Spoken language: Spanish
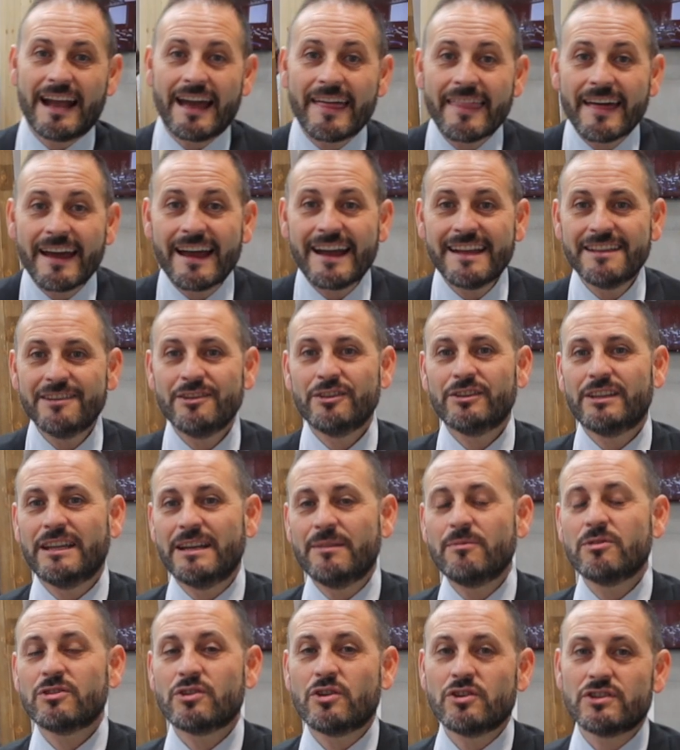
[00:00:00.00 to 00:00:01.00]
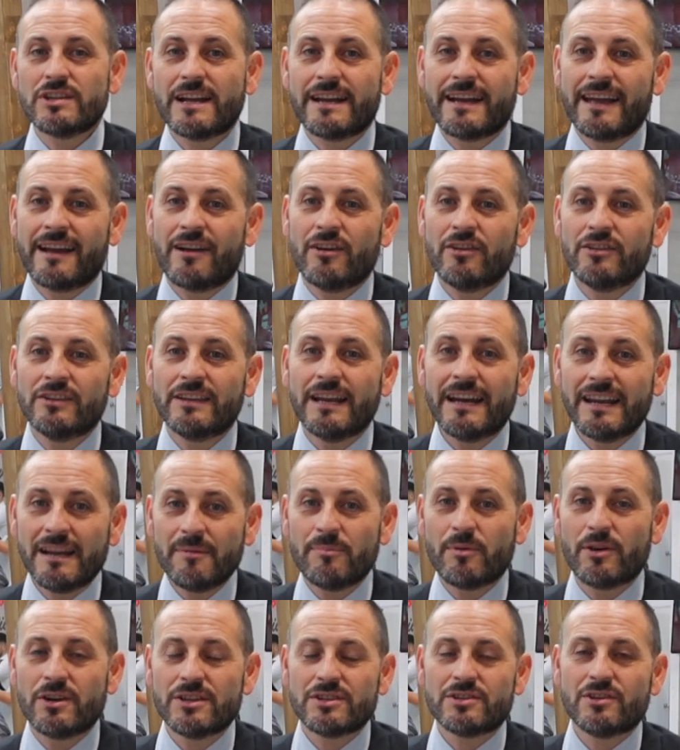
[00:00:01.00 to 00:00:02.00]
cada año tenemos cosas que contar
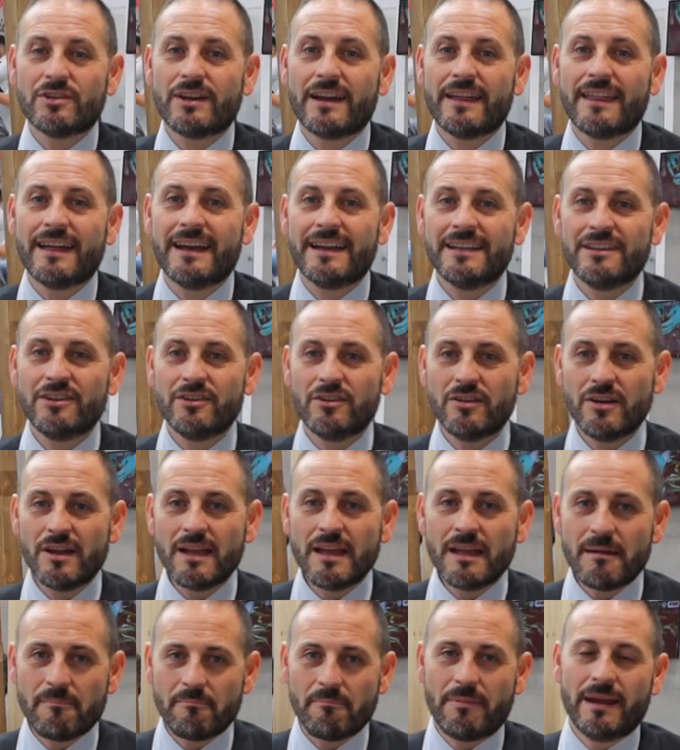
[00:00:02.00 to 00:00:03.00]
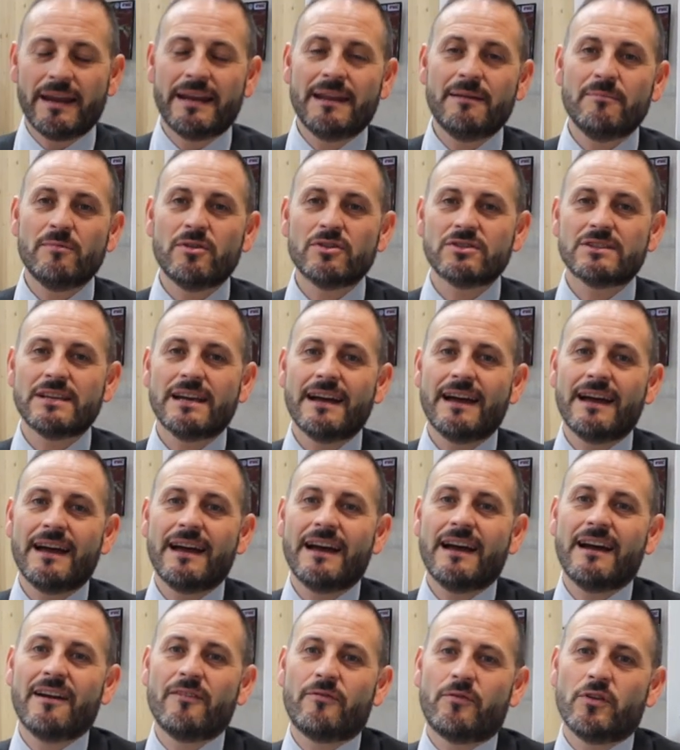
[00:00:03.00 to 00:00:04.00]
y por eso cada año venimos
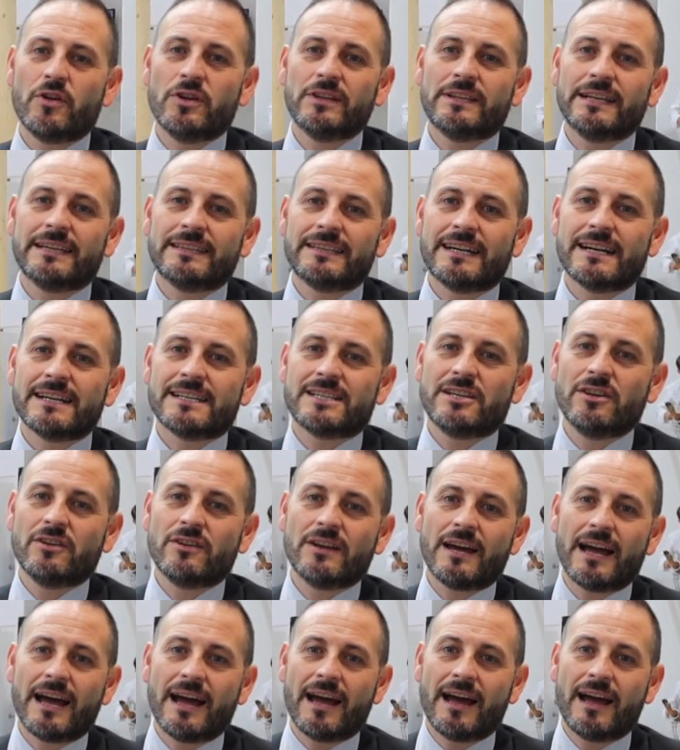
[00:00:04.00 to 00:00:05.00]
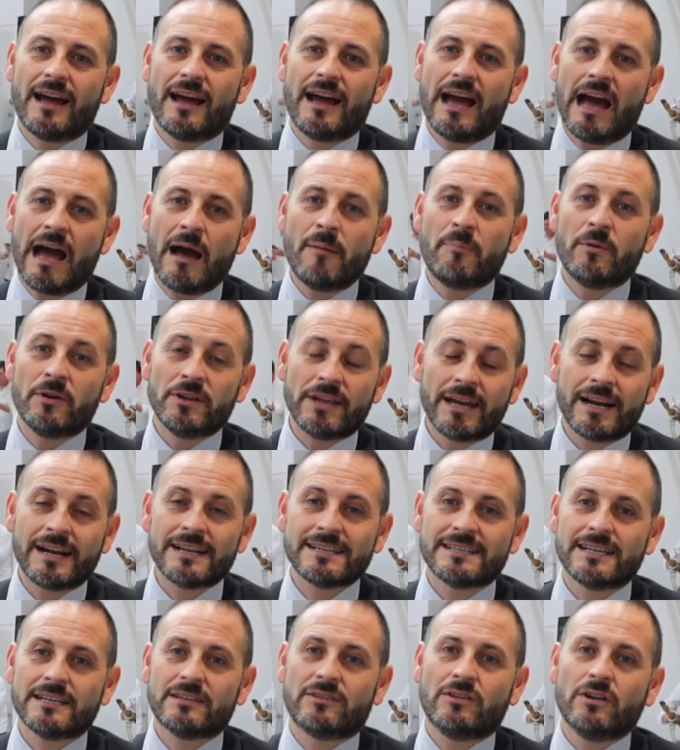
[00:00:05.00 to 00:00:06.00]
a Fruit Attraction a apoyar
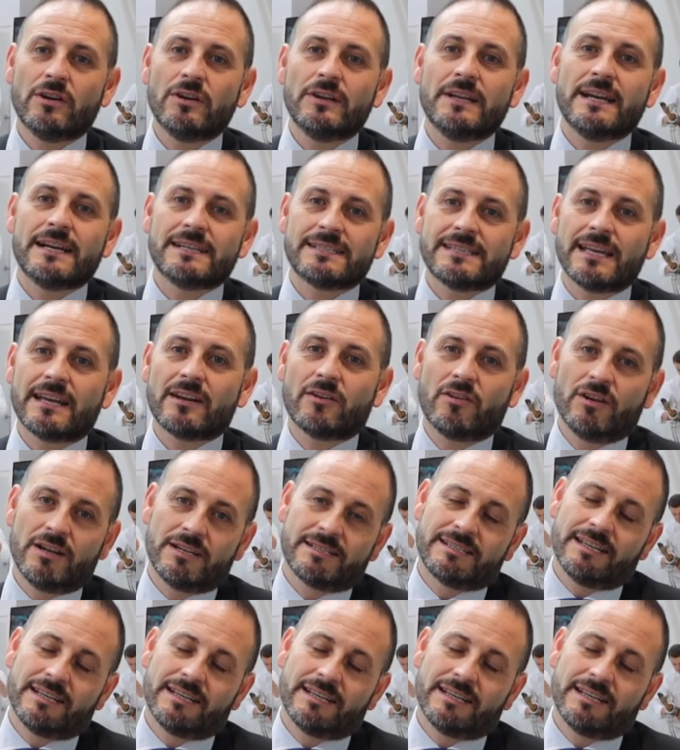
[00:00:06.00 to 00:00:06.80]
al sector y a estar con el